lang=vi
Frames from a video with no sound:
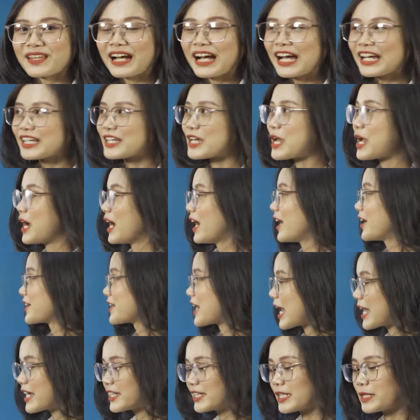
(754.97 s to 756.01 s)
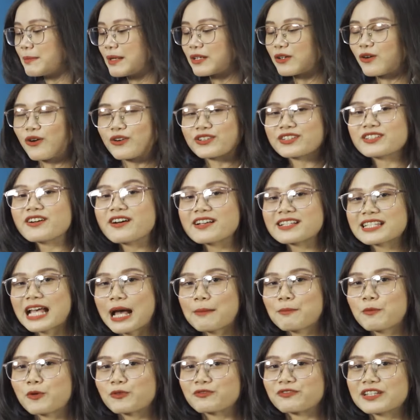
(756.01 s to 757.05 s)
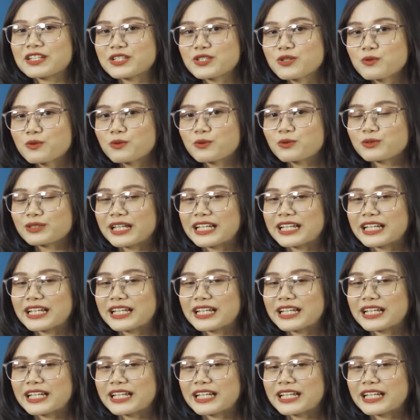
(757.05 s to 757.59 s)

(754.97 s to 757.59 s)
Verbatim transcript: Hay, ở đây thì mình có đưa ra một ví dụ